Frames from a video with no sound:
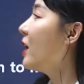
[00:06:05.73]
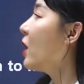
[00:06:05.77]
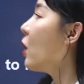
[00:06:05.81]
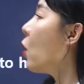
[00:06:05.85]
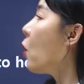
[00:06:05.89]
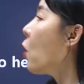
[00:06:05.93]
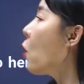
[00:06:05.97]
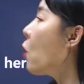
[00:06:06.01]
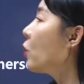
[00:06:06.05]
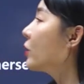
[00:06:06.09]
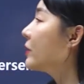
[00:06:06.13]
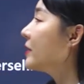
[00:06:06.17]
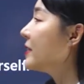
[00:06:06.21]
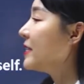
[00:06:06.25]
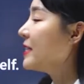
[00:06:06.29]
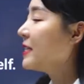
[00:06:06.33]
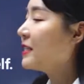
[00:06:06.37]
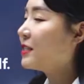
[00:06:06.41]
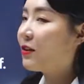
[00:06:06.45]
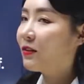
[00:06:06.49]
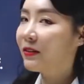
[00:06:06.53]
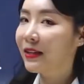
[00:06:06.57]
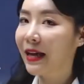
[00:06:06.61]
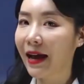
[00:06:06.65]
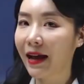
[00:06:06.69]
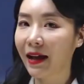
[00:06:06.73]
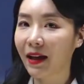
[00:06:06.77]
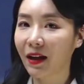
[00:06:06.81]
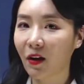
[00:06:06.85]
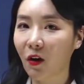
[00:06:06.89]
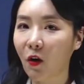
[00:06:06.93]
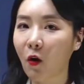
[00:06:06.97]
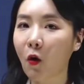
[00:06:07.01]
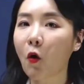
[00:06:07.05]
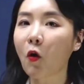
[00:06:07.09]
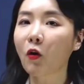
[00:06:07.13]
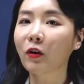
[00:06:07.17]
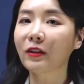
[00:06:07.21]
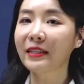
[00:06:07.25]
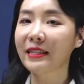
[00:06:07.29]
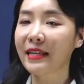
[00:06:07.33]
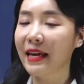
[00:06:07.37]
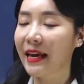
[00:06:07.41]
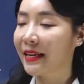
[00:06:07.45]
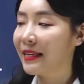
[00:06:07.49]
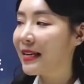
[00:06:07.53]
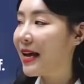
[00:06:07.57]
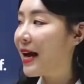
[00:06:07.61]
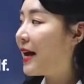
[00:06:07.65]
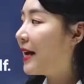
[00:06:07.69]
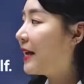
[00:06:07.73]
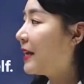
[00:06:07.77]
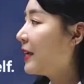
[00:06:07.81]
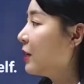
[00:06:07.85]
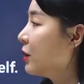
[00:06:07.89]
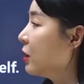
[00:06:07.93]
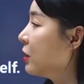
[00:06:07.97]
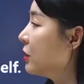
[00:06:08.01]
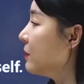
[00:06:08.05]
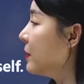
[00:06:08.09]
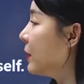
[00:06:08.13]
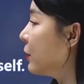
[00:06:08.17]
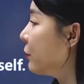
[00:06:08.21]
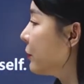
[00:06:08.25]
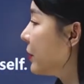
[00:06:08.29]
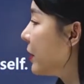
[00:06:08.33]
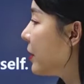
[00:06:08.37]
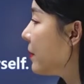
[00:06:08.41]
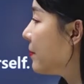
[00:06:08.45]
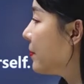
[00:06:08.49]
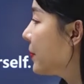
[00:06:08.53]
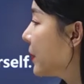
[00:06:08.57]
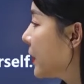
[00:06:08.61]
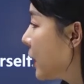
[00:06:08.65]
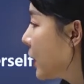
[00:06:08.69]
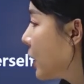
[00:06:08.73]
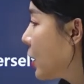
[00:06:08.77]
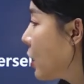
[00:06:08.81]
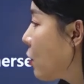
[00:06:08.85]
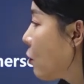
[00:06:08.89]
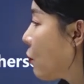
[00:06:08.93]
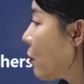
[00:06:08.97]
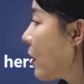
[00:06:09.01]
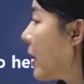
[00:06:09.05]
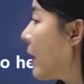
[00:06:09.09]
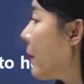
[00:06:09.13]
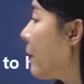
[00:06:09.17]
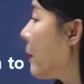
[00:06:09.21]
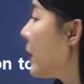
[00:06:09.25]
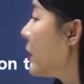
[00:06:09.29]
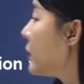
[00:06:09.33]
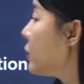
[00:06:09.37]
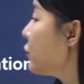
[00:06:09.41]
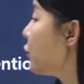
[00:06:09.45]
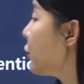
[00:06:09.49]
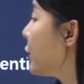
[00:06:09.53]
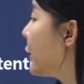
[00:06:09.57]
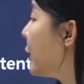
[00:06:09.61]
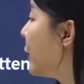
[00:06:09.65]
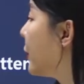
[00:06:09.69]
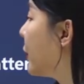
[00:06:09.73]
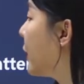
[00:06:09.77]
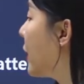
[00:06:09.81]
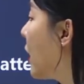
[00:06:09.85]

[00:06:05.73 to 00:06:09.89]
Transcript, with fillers: 어디서나, 어디에나 이런 의미고요. Wherever she